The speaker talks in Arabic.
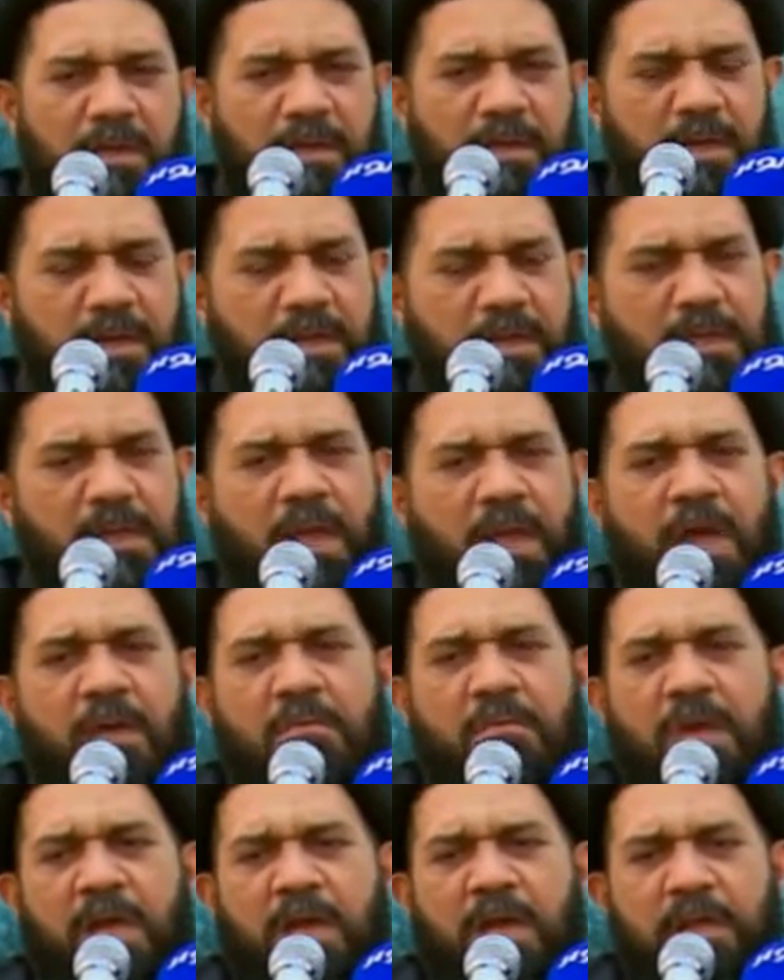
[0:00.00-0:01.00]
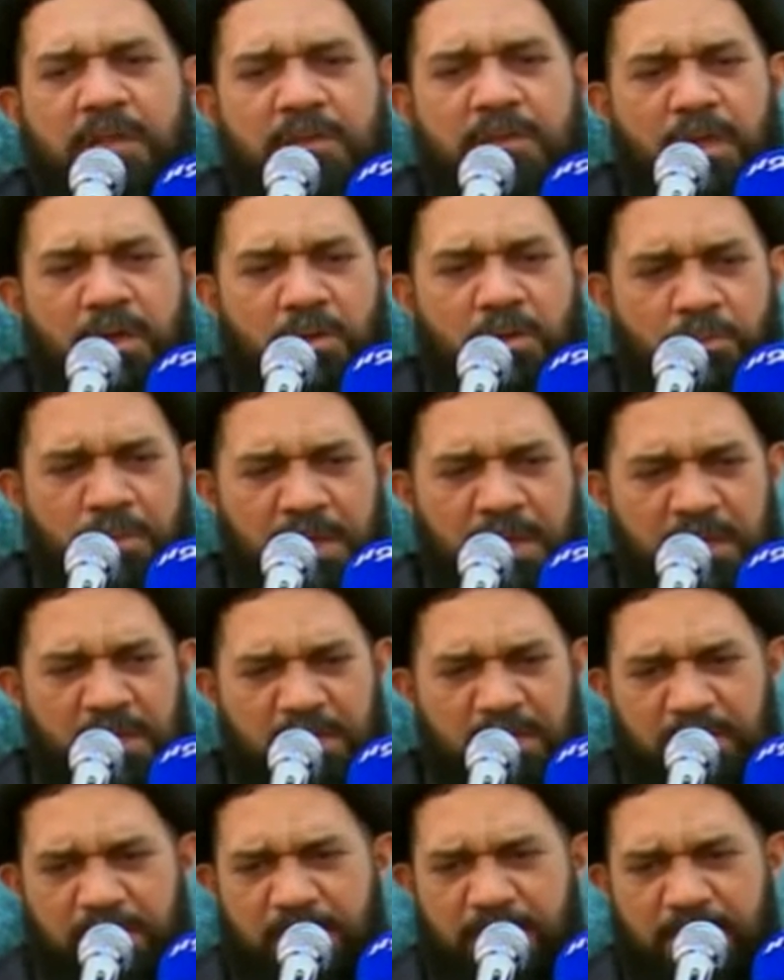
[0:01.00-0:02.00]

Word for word: قالت لا عمة لا تلومني